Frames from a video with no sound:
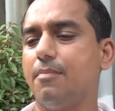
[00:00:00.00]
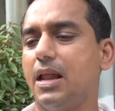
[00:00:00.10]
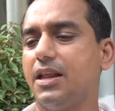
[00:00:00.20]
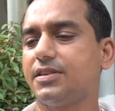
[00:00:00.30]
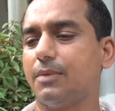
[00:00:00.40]

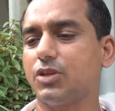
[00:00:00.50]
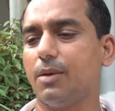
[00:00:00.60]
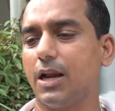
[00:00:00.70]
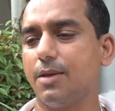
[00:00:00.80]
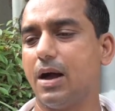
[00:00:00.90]
मेरी सबसे
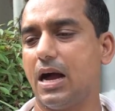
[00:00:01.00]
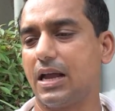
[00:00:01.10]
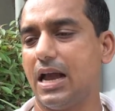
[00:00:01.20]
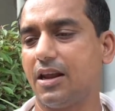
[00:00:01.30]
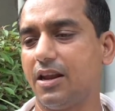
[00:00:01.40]
बड़ी मांग
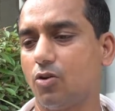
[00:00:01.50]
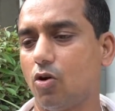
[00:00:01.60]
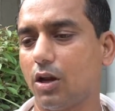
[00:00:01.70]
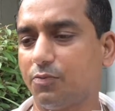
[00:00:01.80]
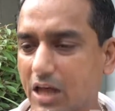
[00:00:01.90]
है कि इनको
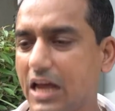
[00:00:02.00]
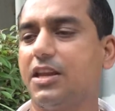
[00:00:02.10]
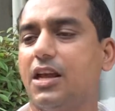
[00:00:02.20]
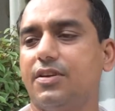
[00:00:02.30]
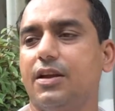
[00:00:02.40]
गिरफ्तार
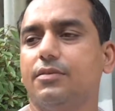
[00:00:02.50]
किया जाए